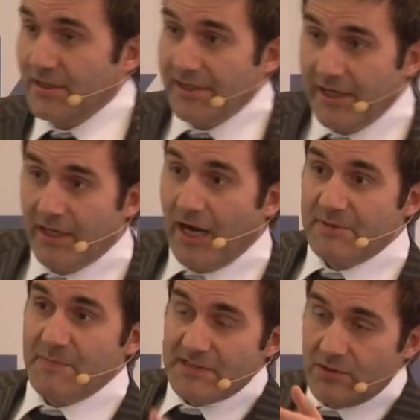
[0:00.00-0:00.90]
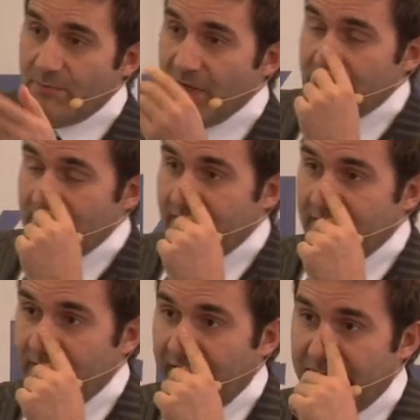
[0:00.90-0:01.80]
Ja, aber ich mache es doch mal
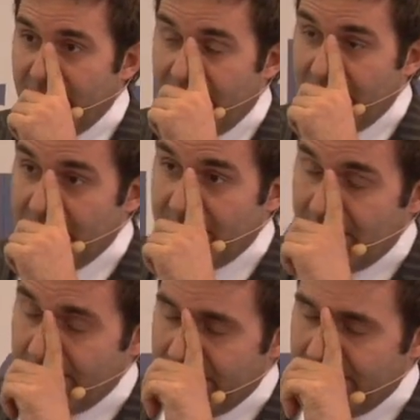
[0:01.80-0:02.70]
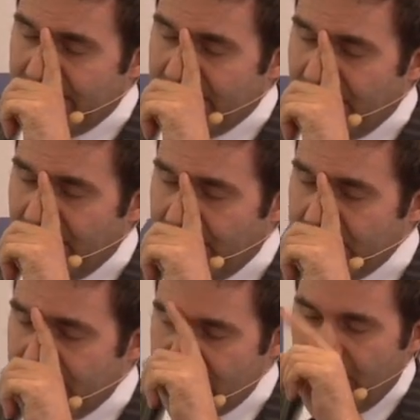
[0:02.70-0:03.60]
äh, gerne, weil ich dann eine
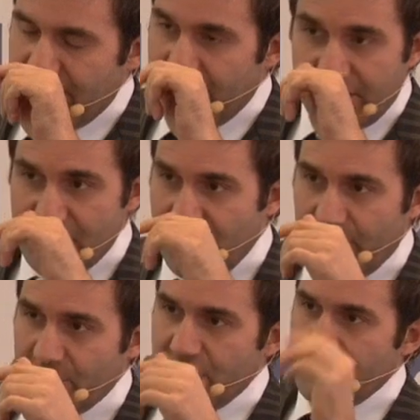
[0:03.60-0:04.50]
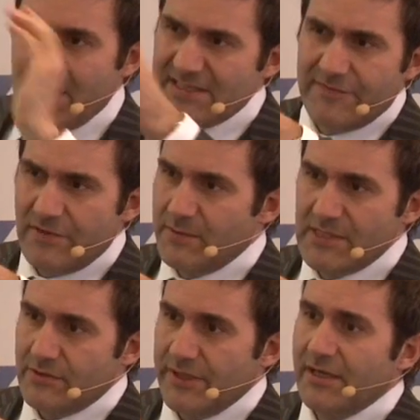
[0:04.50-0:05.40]
größere Schleife hätte schlagen müssen. Aber ich mache es einfach nur mal
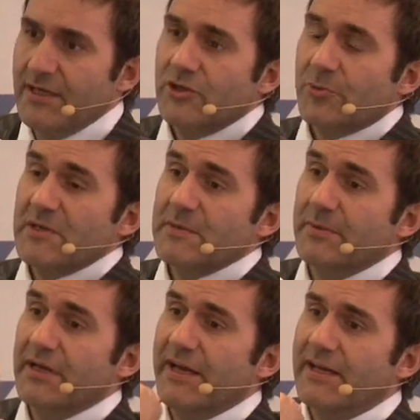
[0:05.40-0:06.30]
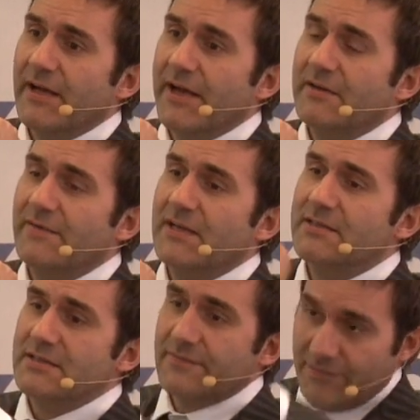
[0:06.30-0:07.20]
so, ja? Du bringst mir nochmal den Einwand
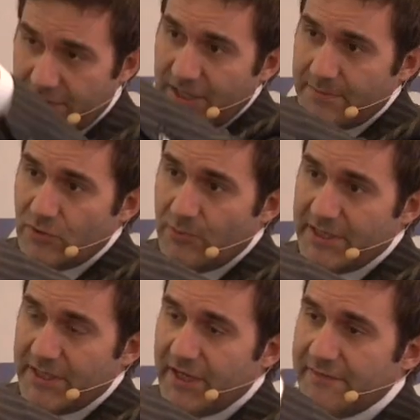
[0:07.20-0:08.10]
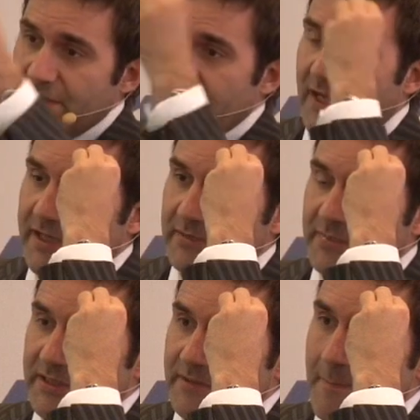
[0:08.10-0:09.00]
von eben, nochmal den Einwand, den gleichen
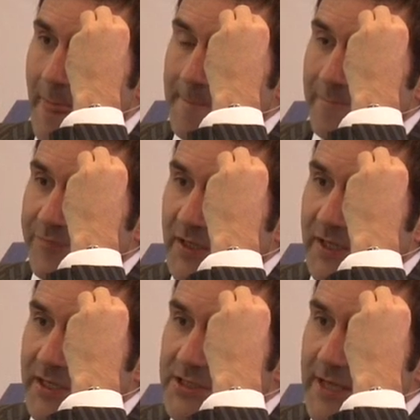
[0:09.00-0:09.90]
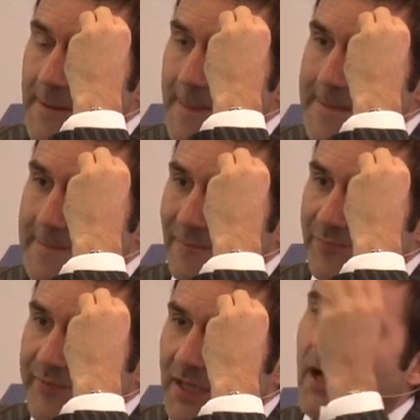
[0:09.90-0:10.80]
bitte. Ganz ja, schnell? Sie waren schon
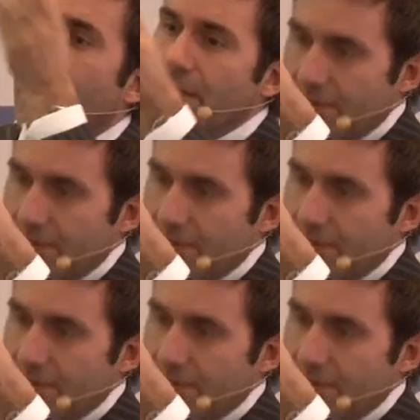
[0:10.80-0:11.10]
dreimal da.